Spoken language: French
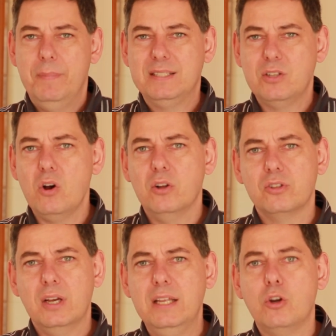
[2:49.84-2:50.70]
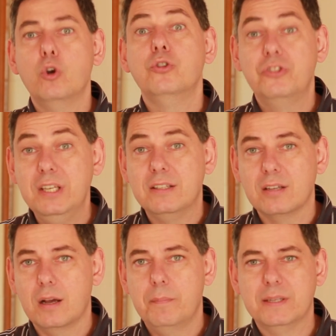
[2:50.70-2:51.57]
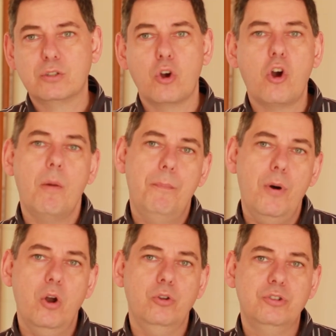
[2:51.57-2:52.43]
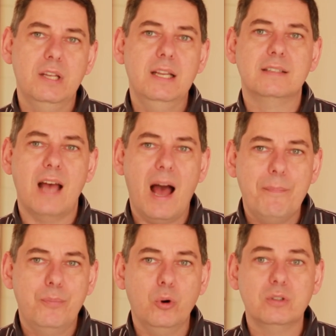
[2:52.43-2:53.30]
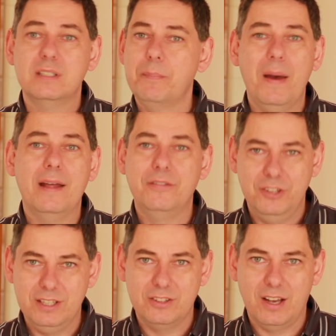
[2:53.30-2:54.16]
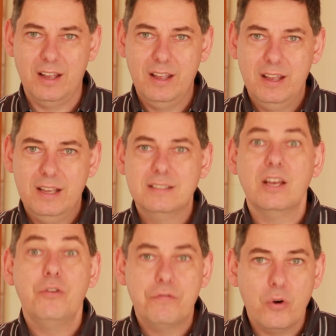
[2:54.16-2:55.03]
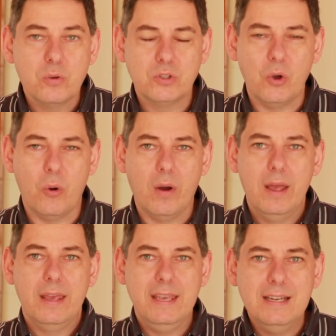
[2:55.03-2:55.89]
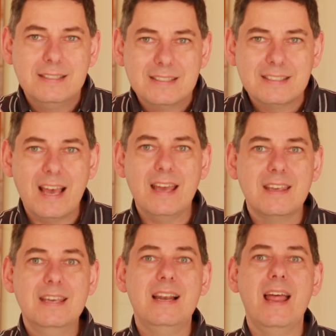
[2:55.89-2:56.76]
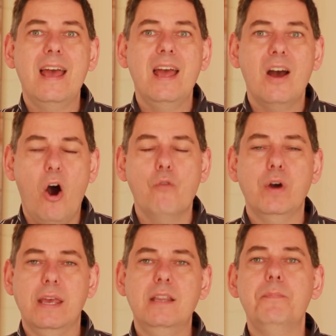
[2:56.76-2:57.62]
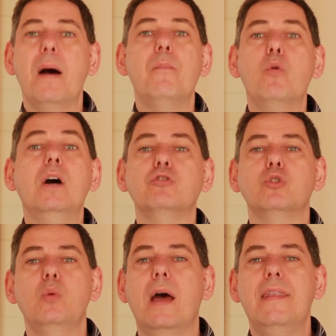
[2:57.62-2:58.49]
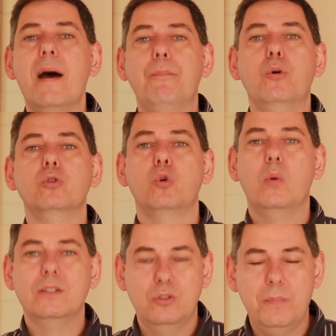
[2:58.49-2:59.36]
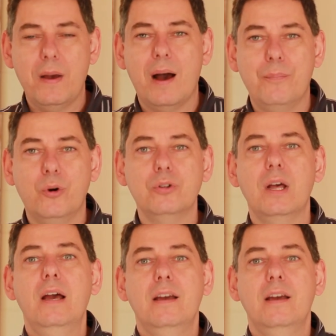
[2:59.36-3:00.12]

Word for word: mais sans rentrer dans le titre, parce que quand Paul utilise apôtre, ce n'est pas un titre c'est une fonction. Il sait qu'il est envoyé. Il dit pas moi je suis un apôtre ou un super apôtre,